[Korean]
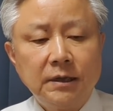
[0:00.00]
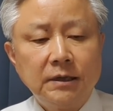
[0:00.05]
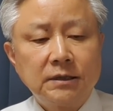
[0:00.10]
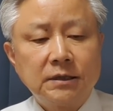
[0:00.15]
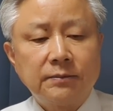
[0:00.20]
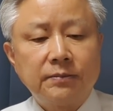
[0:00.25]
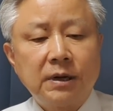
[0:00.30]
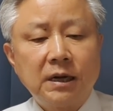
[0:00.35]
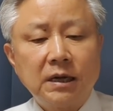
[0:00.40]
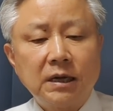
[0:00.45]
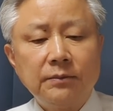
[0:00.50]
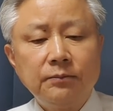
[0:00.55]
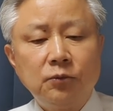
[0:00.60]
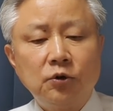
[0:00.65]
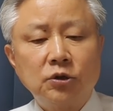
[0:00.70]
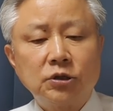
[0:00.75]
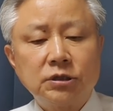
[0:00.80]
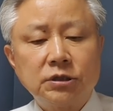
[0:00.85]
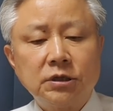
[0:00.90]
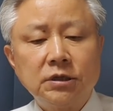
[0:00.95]
자,
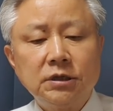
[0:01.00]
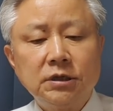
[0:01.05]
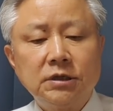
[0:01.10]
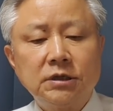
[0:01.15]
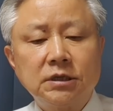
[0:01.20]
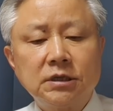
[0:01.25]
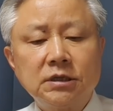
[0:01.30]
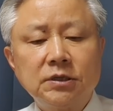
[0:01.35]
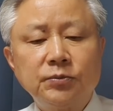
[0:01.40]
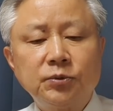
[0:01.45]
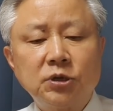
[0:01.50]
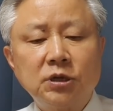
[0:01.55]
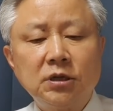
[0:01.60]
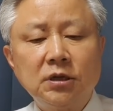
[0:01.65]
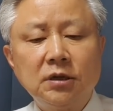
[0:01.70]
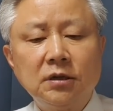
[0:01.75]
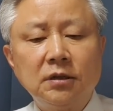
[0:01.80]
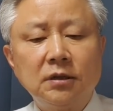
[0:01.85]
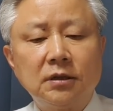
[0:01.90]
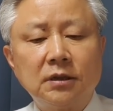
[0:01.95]
박인복 씨는
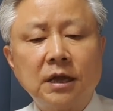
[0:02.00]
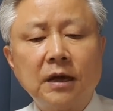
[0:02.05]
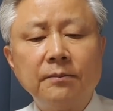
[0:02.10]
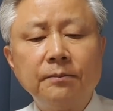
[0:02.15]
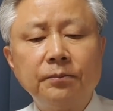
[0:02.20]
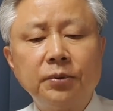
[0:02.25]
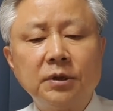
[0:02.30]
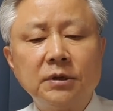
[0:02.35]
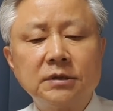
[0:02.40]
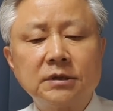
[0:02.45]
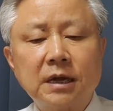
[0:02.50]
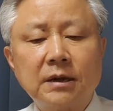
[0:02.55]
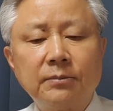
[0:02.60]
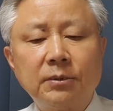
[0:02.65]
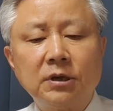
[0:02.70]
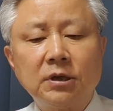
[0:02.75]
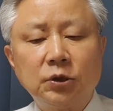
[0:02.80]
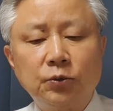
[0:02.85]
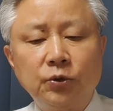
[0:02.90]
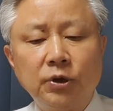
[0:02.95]
2017년 남편
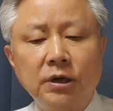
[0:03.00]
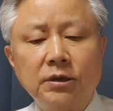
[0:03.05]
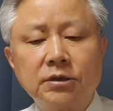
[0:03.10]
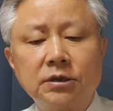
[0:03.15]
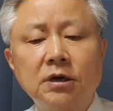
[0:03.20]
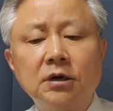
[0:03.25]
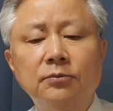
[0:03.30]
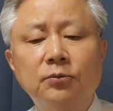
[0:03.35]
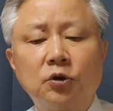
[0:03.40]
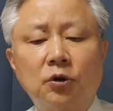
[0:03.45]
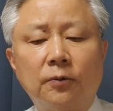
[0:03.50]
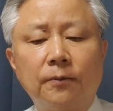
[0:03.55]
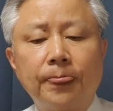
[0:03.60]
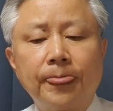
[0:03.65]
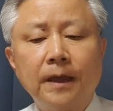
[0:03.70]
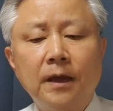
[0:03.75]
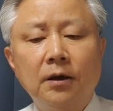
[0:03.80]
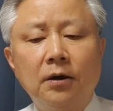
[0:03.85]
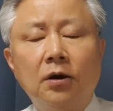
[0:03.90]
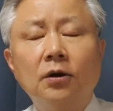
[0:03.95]
사망 이후에 처음으로
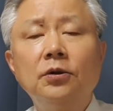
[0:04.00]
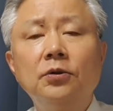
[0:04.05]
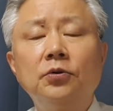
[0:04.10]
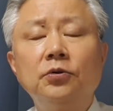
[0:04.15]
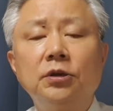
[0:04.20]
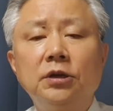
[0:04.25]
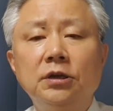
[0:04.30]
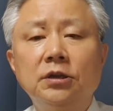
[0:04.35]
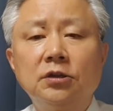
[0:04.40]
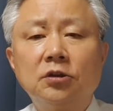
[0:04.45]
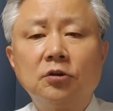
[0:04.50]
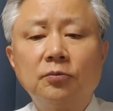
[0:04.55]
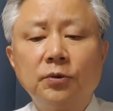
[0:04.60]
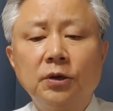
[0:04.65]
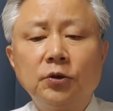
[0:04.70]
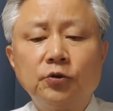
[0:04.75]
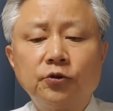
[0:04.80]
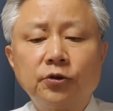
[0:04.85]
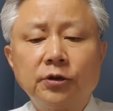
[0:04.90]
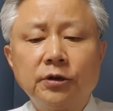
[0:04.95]
언론
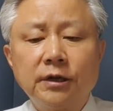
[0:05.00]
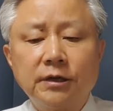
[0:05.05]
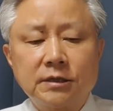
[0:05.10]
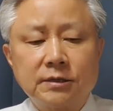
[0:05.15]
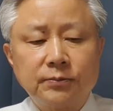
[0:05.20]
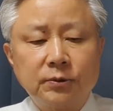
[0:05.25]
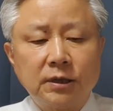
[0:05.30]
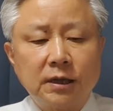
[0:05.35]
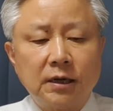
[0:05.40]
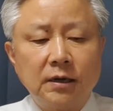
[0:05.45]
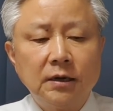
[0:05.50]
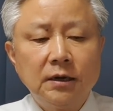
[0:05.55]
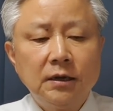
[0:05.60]
인터뷰에 출연했습니다.